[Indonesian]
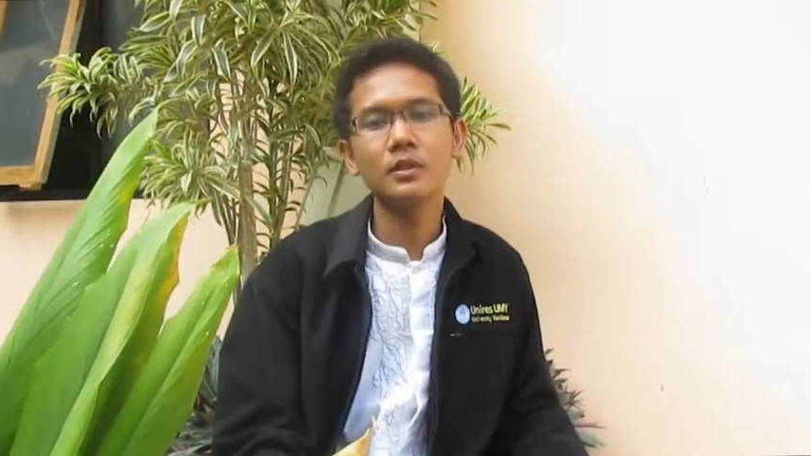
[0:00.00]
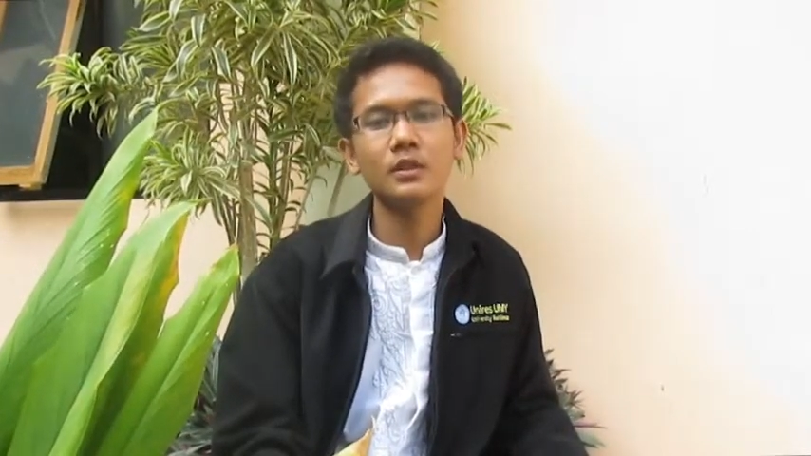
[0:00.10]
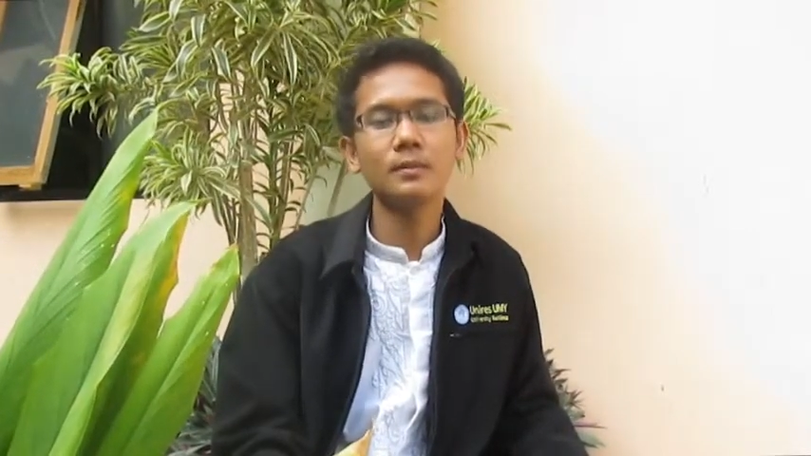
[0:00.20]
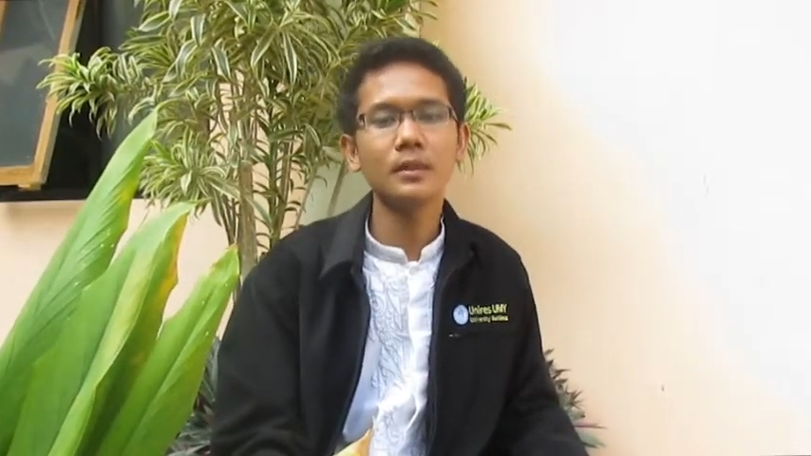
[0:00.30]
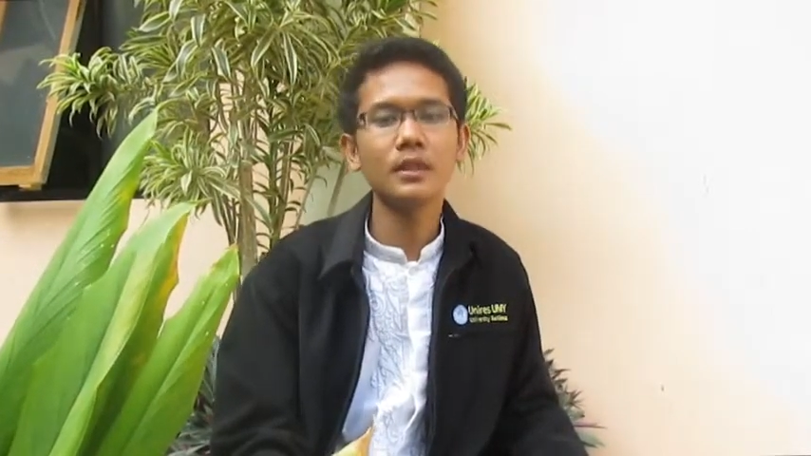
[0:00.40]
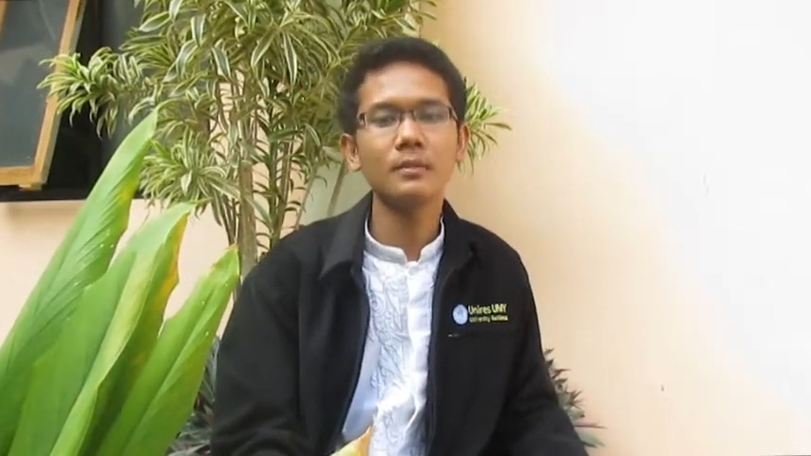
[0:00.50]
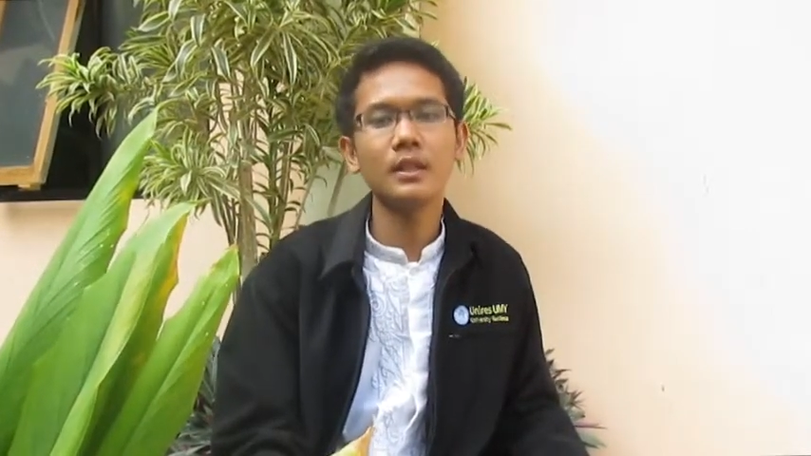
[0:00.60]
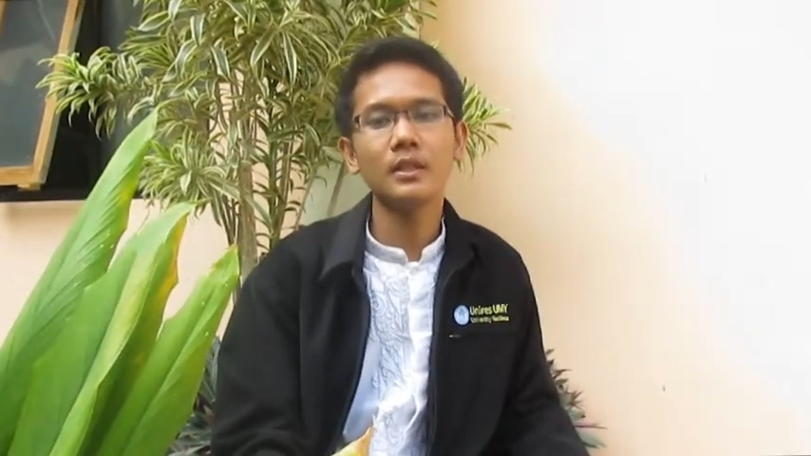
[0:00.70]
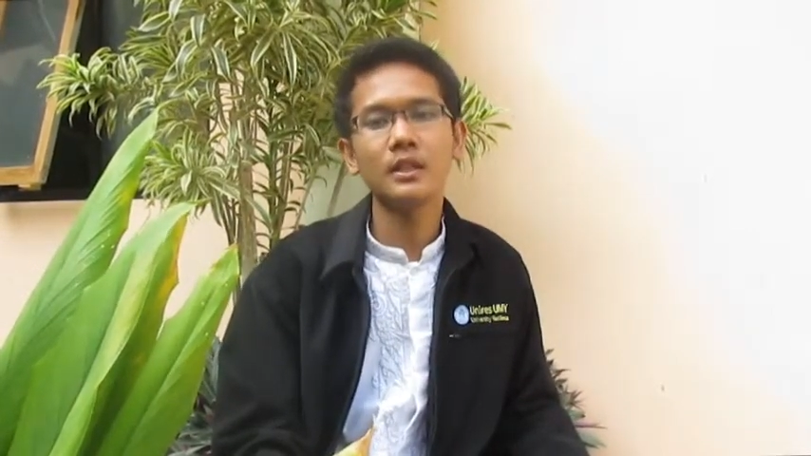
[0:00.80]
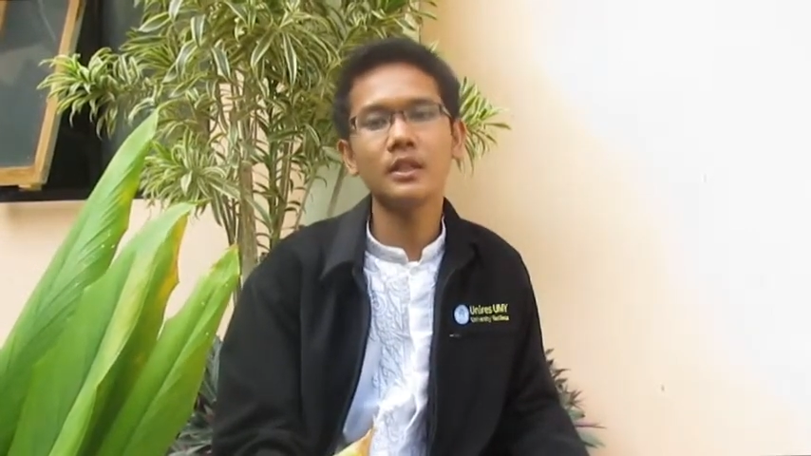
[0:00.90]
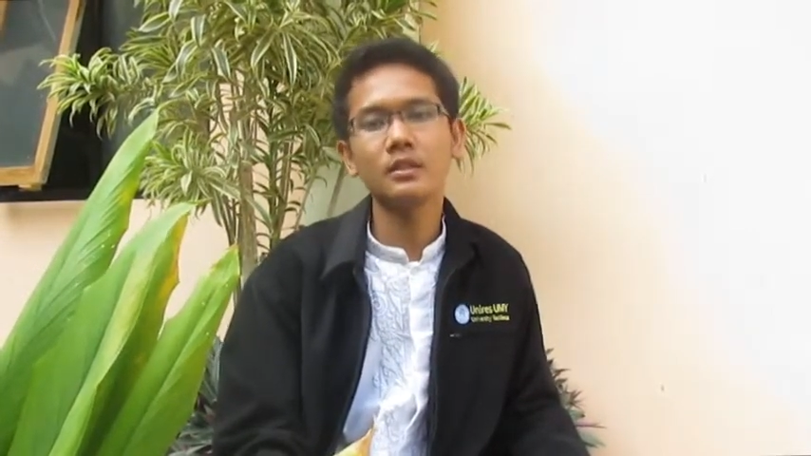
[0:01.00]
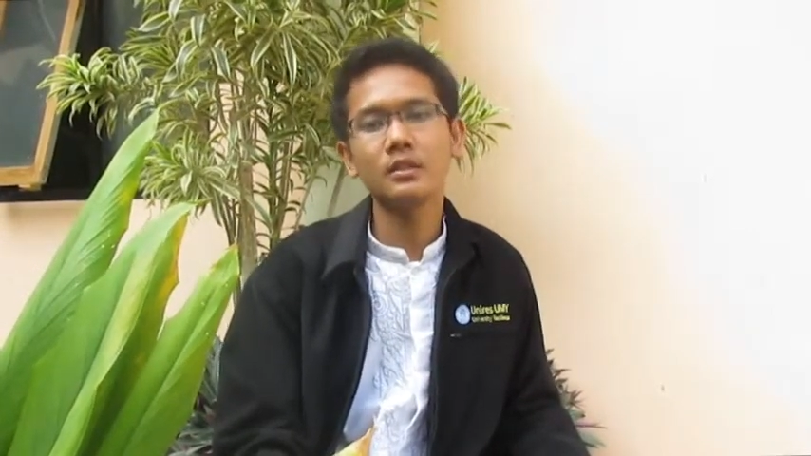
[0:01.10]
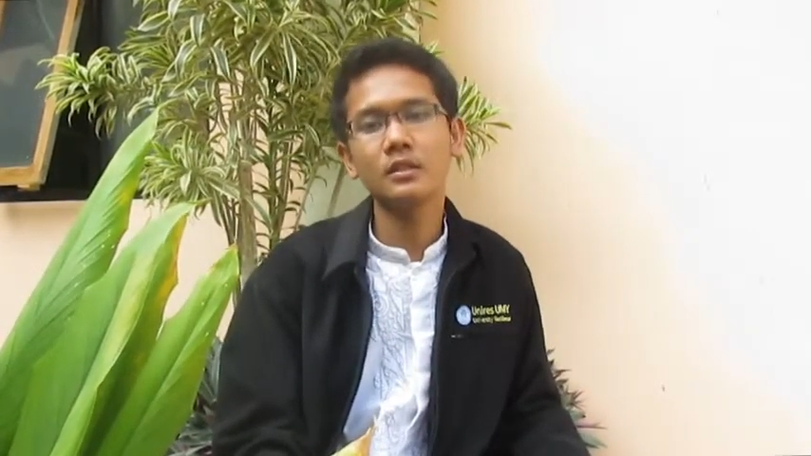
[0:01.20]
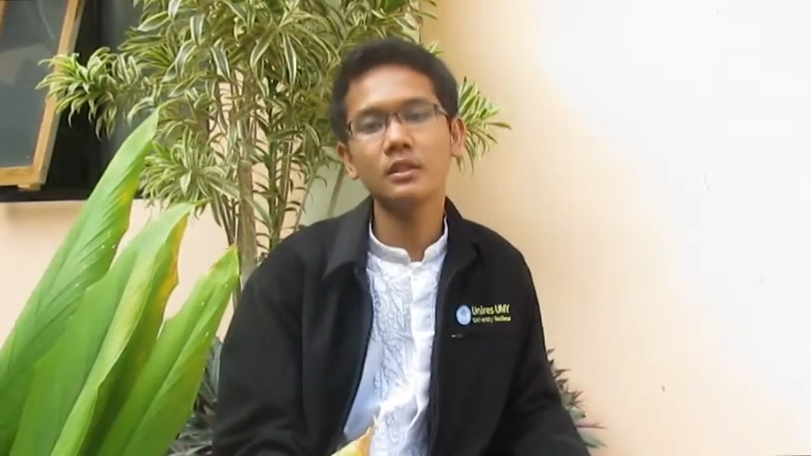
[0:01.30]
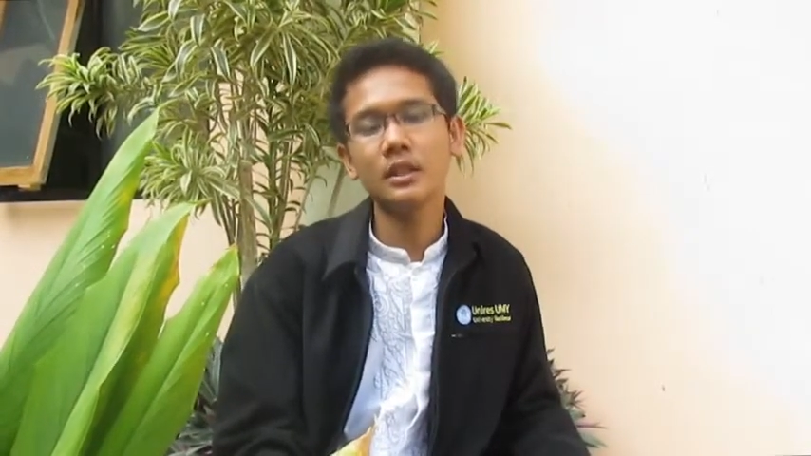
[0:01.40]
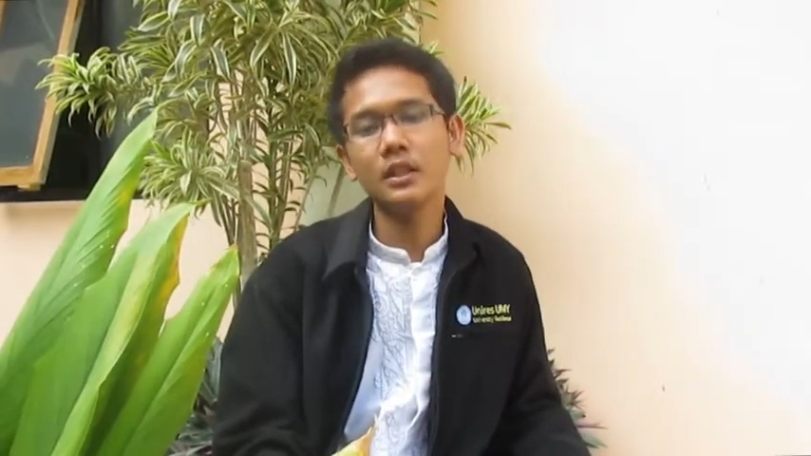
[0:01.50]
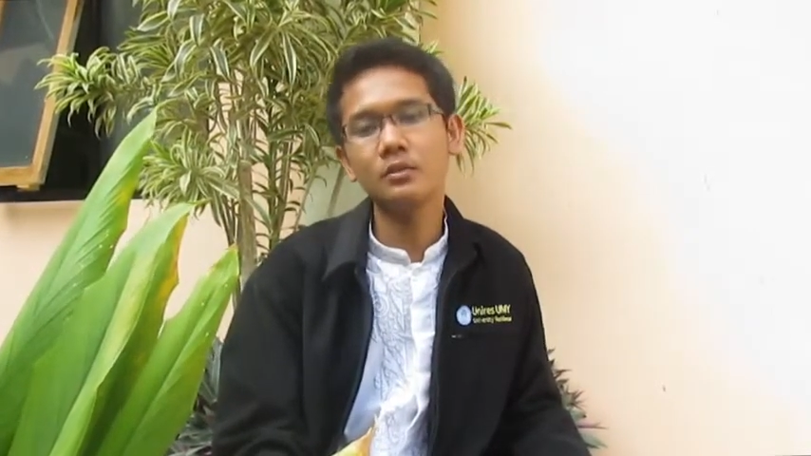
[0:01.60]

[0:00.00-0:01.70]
tepatnya pada tinggal 3